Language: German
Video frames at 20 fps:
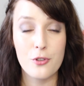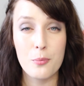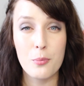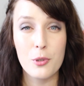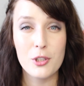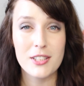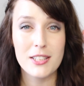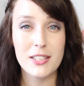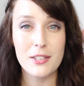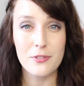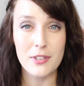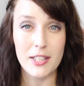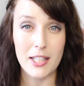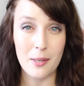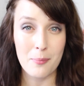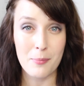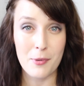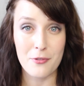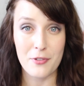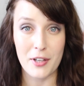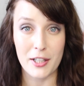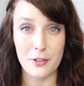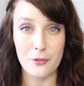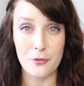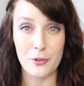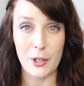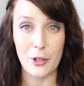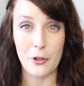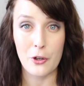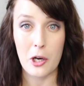für positive Nebeneffekte
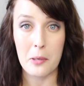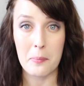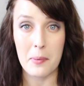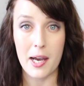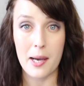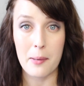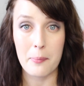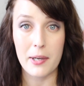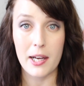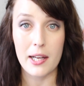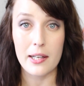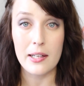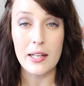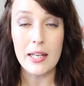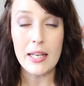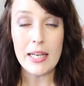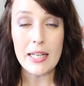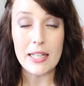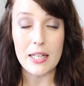für den Körper haben kann.